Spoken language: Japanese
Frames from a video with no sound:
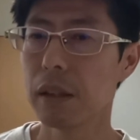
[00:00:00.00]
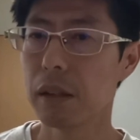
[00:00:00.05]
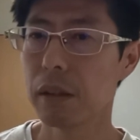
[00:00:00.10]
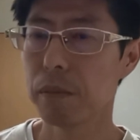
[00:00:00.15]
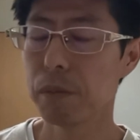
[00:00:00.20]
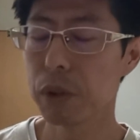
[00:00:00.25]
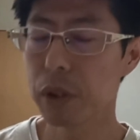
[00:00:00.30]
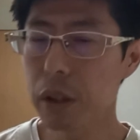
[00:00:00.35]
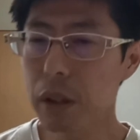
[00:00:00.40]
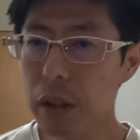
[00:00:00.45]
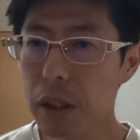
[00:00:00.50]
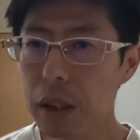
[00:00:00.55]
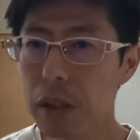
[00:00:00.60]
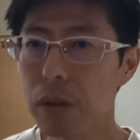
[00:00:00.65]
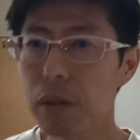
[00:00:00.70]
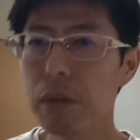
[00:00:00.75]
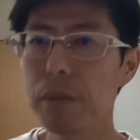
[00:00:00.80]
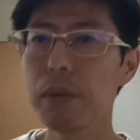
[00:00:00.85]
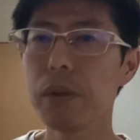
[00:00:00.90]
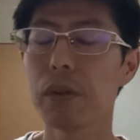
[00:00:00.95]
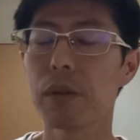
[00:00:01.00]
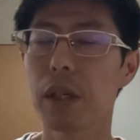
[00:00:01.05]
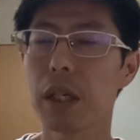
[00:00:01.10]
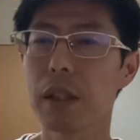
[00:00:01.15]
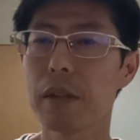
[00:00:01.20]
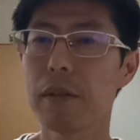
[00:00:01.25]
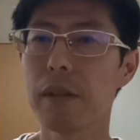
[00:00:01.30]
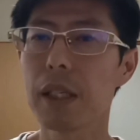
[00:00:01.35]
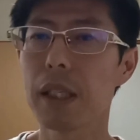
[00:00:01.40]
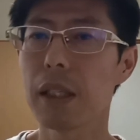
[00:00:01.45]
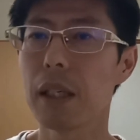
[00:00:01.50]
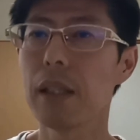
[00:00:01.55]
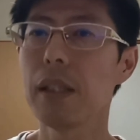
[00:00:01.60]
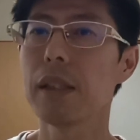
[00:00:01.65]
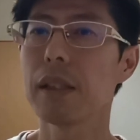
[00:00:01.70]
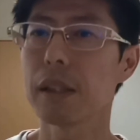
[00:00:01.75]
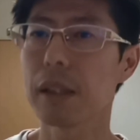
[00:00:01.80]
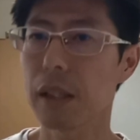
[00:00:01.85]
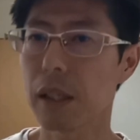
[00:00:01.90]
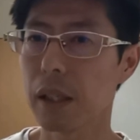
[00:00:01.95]
もう絶対そんな文章を書くわけないで
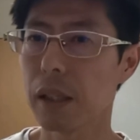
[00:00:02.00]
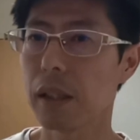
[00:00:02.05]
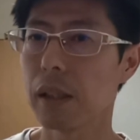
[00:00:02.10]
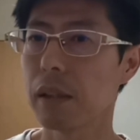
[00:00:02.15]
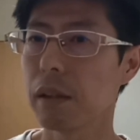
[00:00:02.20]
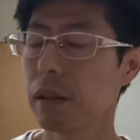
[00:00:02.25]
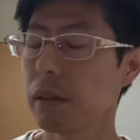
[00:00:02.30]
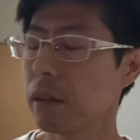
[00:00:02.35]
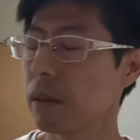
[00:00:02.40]
すから。